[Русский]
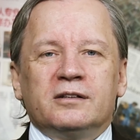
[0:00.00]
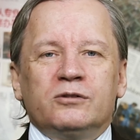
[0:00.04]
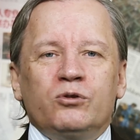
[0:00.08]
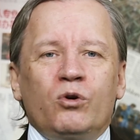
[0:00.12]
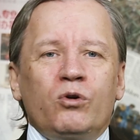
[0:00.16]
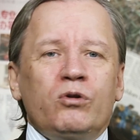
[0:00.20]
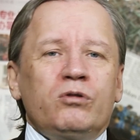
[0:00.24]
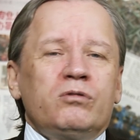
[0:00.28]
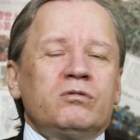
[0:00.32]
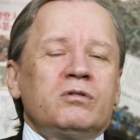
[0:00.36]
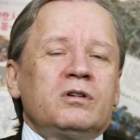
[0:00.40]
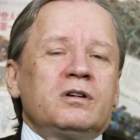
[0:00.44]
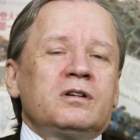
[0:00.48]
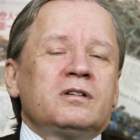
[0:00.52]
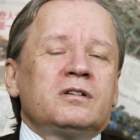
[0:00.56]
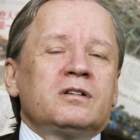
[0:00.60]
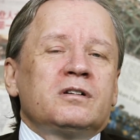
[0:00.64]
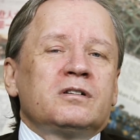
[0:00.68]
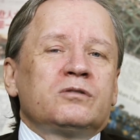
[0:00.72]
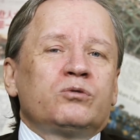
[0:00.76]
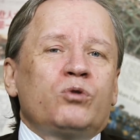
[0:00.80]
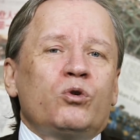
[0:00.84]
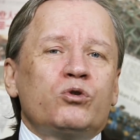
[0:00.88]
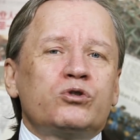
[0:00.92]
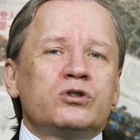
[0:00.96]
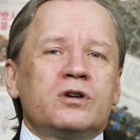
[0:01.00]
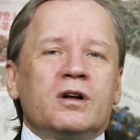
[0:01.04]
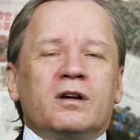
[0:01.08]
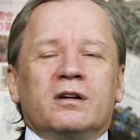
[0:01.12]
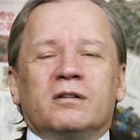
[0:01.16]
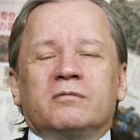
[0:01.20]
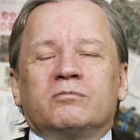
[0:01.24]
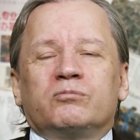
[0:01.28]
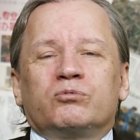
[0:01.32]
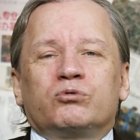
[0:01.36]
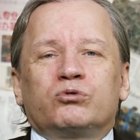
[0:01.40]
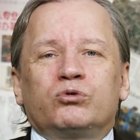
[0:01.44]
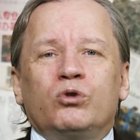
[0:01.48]
Но э,
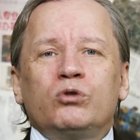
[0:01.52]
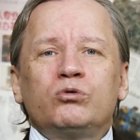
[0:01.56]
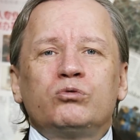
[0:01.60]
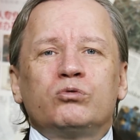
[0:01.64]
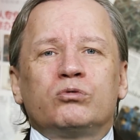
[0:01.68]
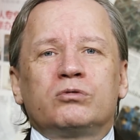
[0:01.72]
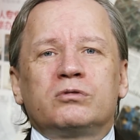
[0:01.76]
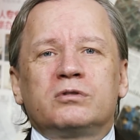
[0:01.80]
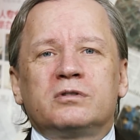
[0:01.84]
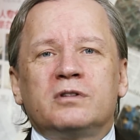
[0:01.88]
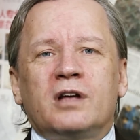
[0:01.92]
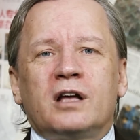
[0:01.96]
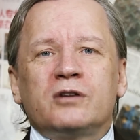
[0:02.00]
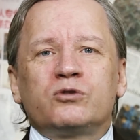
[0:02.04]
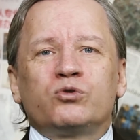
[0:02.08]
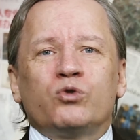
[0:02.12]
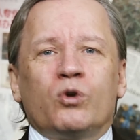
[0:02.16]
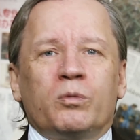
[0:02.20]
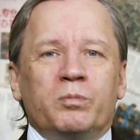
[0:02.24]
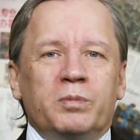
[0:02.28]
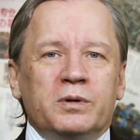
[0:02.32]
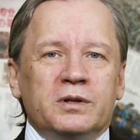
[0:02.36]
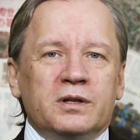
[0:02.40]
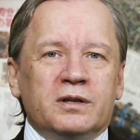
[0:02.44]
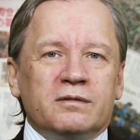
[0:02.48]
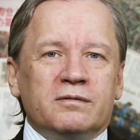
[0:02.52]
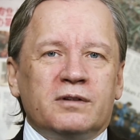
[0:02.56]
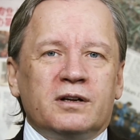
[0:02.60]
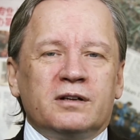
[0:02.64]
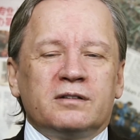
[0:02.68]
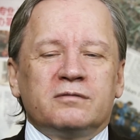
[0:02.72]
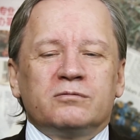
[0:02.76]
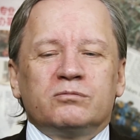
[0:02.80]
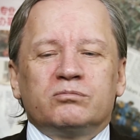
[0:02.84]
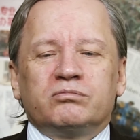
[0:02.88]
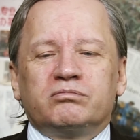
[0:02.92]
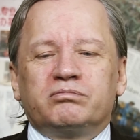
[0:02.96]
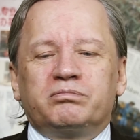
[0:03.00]
тоже, что тут
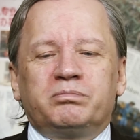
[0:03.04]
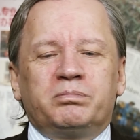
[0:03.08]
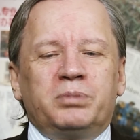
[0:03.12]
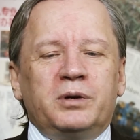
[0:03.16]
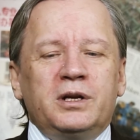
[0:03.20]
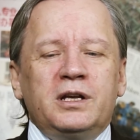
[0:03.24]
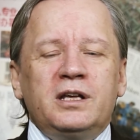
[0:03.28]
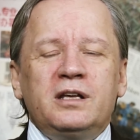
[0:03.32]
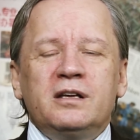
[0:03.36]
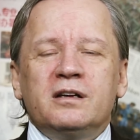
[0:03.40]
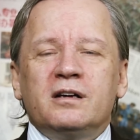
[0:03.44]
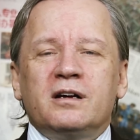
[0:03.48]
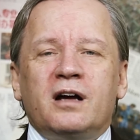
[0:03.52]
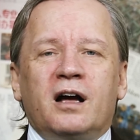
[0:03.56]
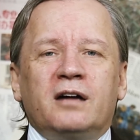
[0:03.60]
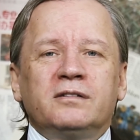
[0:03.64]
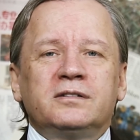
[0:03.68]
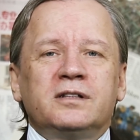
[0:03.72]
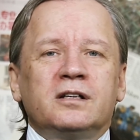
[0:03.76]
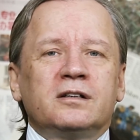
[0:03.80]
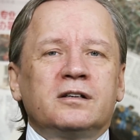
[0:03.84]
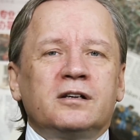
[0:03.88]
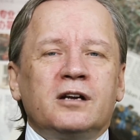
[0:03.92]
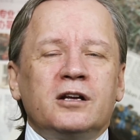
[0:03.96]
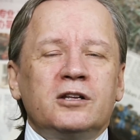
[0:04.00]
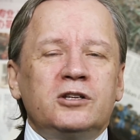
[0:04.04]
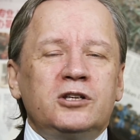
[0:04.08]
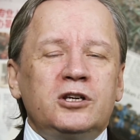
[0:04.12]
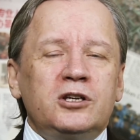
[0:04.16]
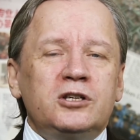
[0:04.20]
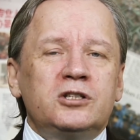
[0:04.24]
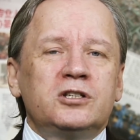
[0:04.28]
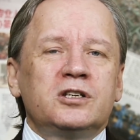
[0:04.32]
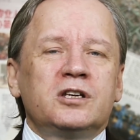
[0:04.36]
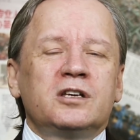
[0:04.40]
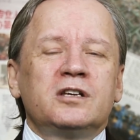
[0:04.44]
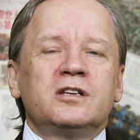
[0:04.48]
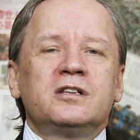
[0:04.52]
особенного? При
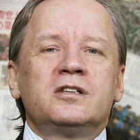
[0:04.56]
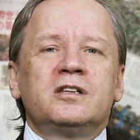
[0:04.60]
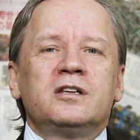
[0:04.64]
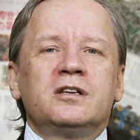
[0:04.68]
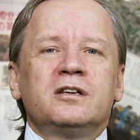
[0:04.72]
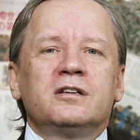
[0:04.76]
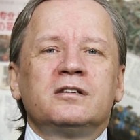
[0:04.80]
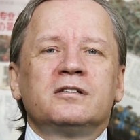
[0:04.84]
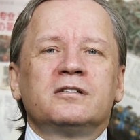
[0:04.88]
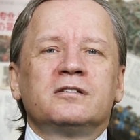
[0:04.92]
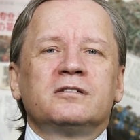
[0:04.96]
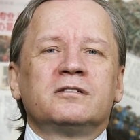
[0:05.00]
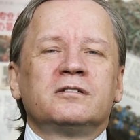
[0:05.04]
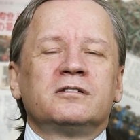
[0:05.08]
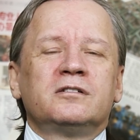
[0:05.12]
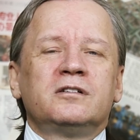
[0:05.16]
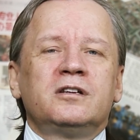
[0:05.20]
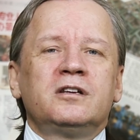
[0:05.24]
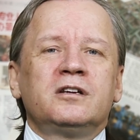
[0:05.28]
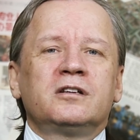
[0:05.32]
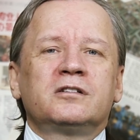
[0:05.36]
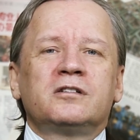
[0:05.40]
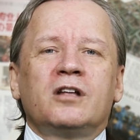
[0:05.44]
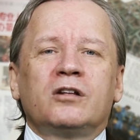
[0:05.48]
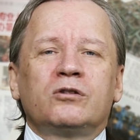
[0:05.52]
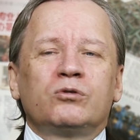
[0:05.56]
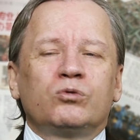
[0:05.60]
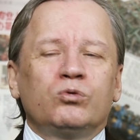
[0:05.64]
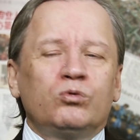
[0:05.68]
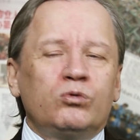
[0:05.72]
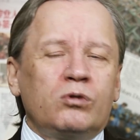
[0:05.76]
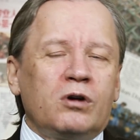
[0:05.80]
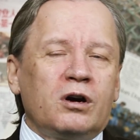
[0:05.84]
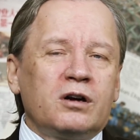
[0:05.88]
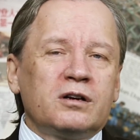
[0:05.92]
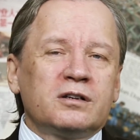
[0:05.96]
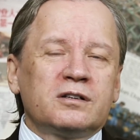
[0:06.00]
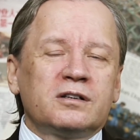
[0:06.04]
автократических
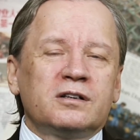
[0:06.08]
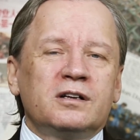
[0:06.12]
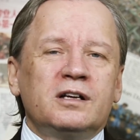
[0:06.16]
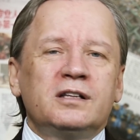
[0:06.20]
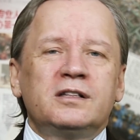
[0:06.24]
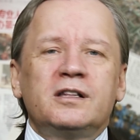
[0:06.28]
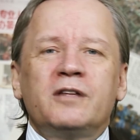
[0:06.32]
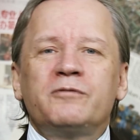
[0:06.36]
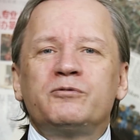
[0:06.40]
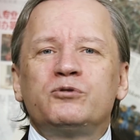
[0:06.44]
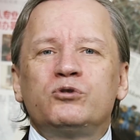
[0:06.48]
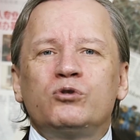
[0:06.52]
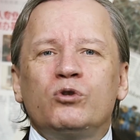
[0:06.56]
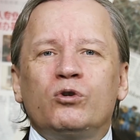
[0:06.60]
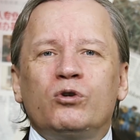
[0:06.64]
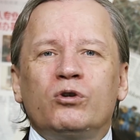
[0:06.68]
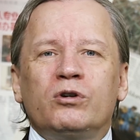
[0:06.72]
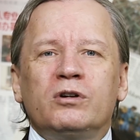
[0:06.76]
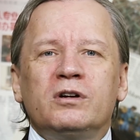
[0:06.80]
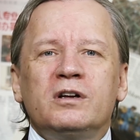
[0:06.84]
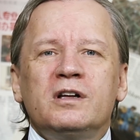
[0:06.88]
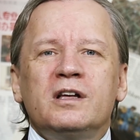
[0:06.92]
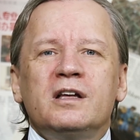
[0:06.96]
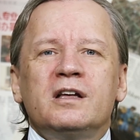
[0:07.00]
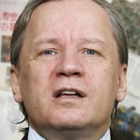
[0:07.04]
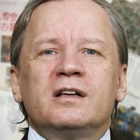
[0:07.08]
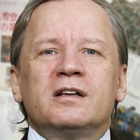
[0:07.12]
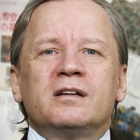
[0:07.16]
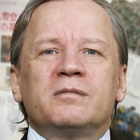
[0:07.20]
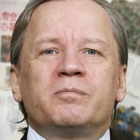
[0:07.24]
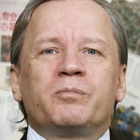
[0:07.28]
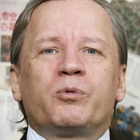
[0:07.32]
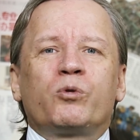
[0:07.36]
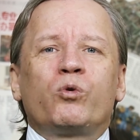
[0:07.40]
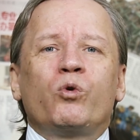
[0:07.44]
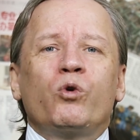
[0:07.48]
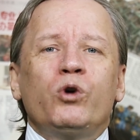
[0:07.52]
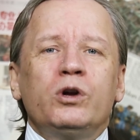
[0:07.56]
диктатурах это все
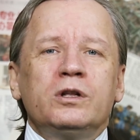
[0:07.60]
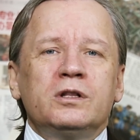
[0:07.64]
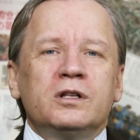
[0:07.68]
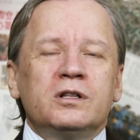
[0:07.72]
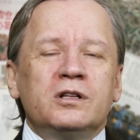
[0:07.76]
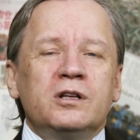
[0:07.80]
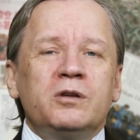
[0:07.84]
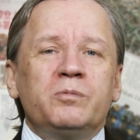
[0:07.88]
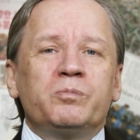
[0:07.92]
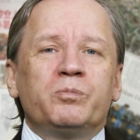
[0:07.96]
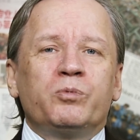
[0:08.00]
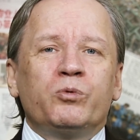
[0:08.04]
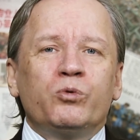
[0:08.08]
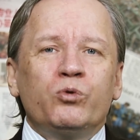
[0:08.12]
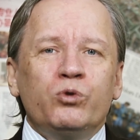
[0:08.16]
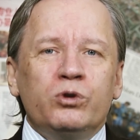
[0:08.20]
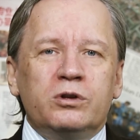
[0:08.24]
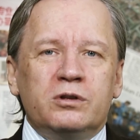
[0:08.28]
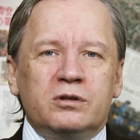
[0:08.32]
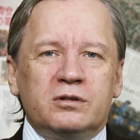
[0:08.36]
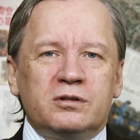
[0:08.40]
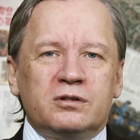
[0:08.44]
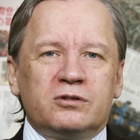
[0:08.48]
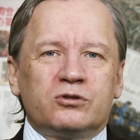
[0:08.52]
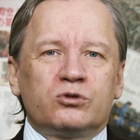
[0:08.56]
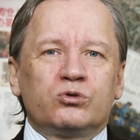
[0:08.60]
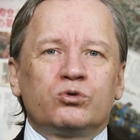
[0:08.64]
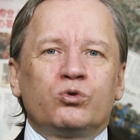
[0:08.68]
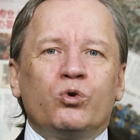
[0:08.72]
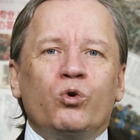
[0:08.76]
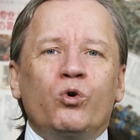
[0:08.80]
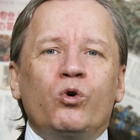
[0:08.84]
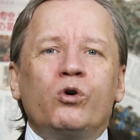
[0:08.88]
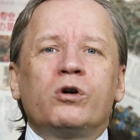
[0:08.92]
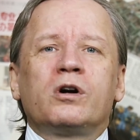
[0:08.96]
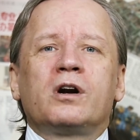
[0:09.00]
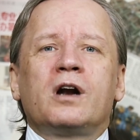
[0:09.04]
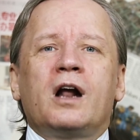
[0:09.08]
пройденный путь
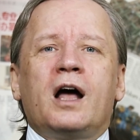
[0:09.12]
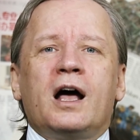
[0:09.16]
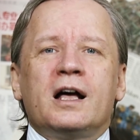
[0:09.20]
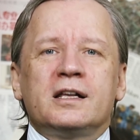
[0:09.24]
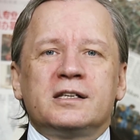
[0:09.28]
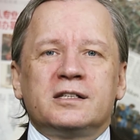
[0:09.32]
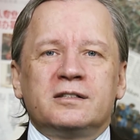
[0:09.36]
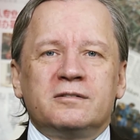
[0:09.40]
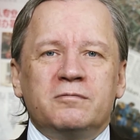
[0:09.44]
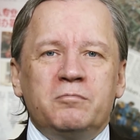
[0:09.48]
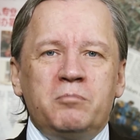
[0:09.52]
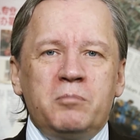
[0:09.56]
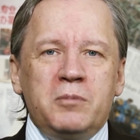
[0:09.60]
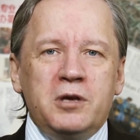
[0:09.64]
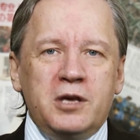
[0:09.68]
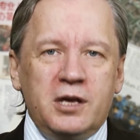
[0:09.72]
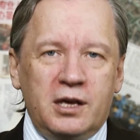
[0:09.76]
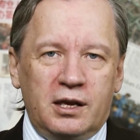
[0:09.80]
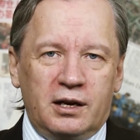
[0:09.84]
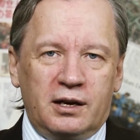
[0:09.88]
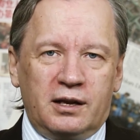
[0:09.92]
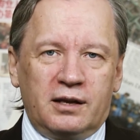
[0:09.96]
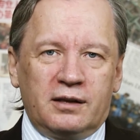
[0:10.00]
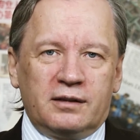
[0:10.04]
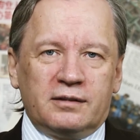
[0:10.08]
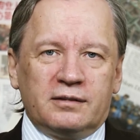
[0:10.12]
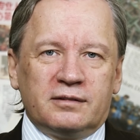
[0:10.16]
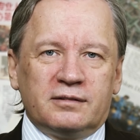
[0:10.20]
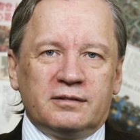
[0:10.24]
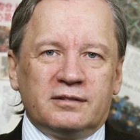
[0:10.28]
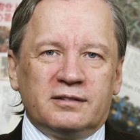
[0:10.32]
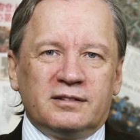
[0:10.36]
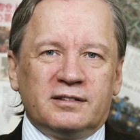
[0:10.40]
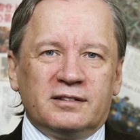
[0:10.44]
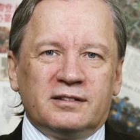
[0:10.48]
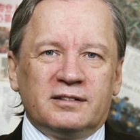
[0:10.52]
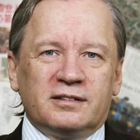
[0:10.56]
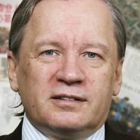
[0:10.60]
сто раз в мире.
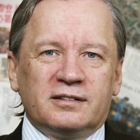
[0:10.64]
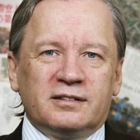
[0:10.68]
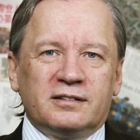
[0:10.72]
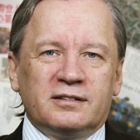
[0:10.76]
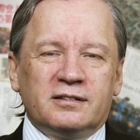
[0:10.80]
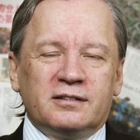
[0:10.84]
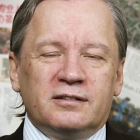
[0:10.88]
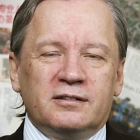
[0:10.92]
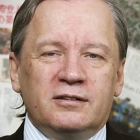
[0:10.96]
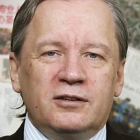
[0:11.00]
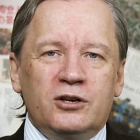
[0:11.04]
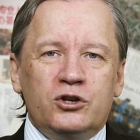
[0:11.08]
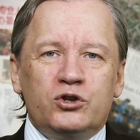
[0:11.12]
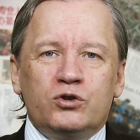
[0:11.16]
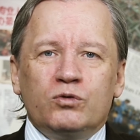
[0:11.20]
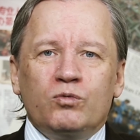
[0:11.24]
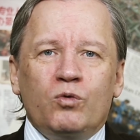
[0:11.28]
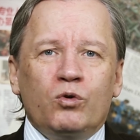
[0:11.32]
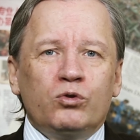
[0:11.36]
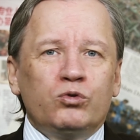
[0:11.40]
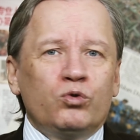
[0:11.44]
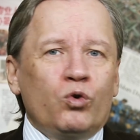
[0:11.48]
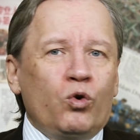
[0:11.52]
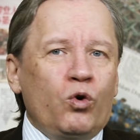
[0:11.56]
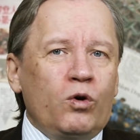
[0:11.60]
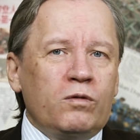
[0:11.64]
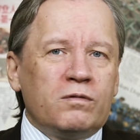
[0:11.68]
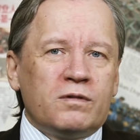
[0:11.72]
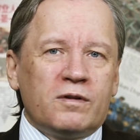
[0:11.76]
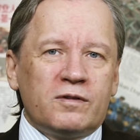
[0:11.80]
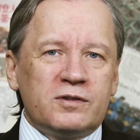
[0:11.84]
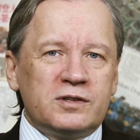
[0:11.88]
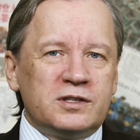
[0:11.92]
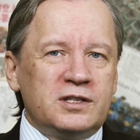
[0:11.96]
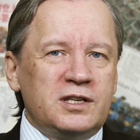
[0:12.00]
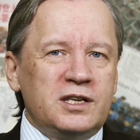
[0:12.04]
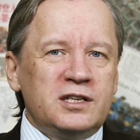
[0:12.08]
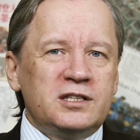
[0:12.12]
Ничего
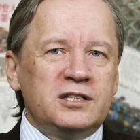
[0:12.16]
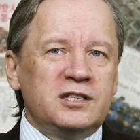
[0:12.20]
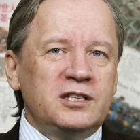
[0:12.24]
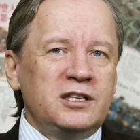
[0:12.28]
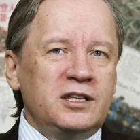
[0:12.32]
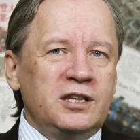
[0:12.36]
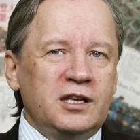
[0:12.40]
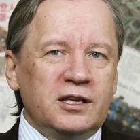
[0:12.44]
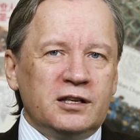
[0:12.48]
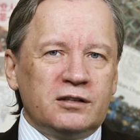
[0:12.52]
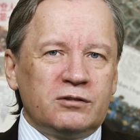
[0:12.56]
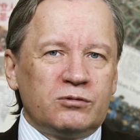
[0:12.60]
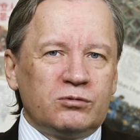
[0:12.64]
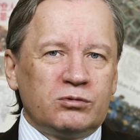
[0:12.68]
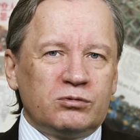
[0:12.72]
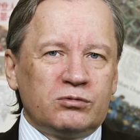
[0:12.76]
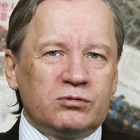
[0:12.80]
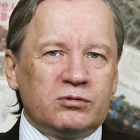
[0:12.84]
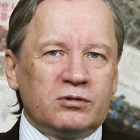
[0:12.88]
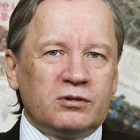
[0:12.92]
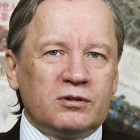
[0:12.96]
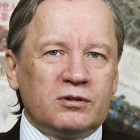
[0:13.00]
нового здесь нет.